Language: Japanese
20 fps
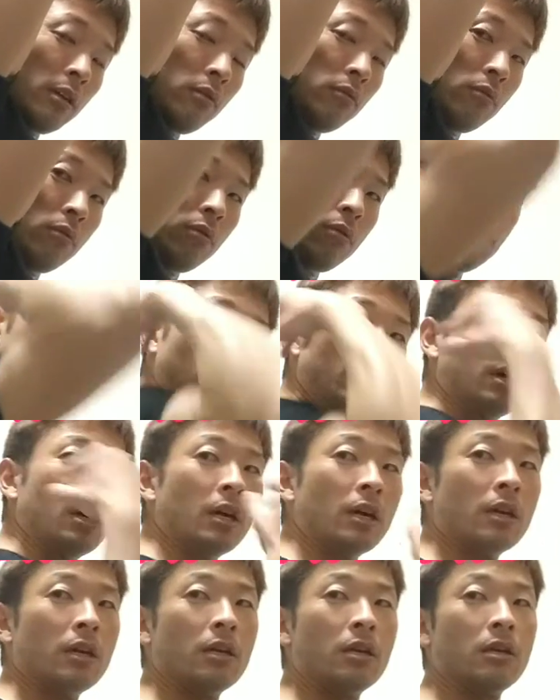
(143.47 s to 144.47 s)
体を、
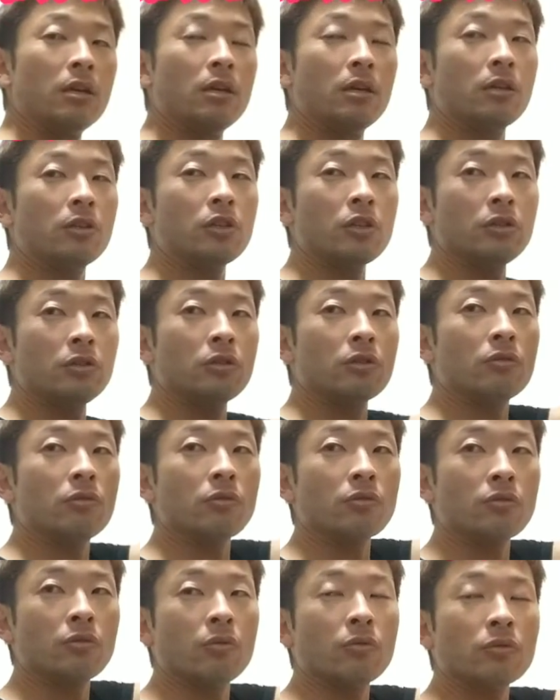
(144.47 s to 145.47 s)
えー、筋
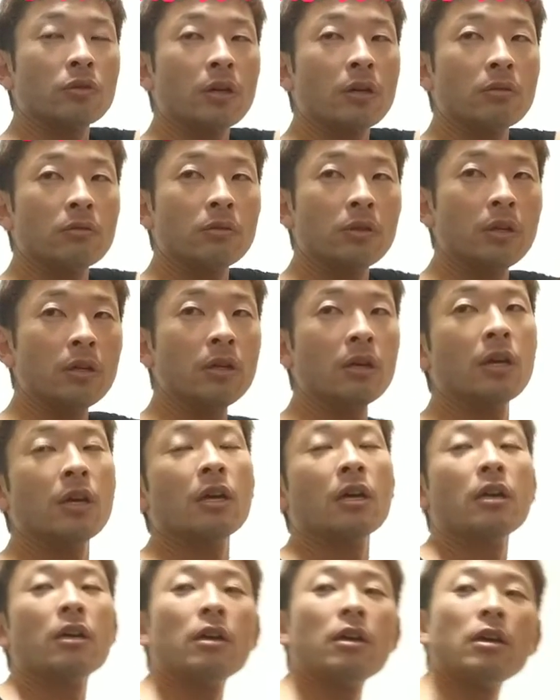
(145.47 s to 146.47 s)
肉をトータルで、
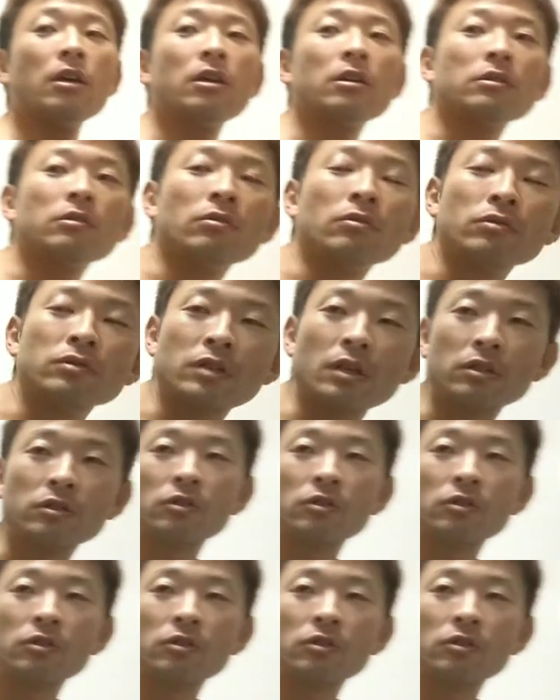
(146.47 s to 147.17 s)
えー、そう